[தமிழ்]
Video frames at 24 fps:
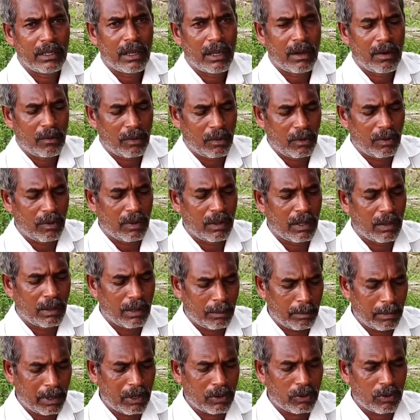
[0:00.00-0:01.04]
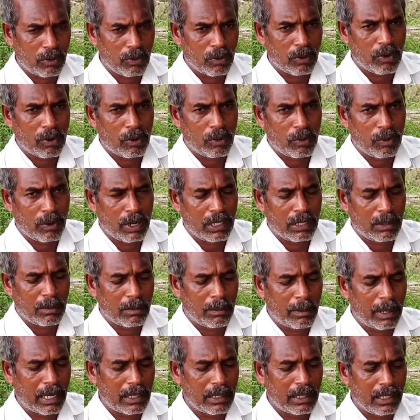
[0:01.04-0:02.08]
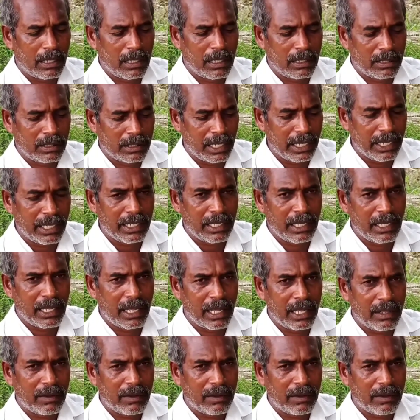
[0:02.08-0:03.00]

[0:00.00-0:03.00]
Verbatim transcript: அவ்வளோ மருத்துவ குணம் உள்ள இந்த மருந்து செடி இது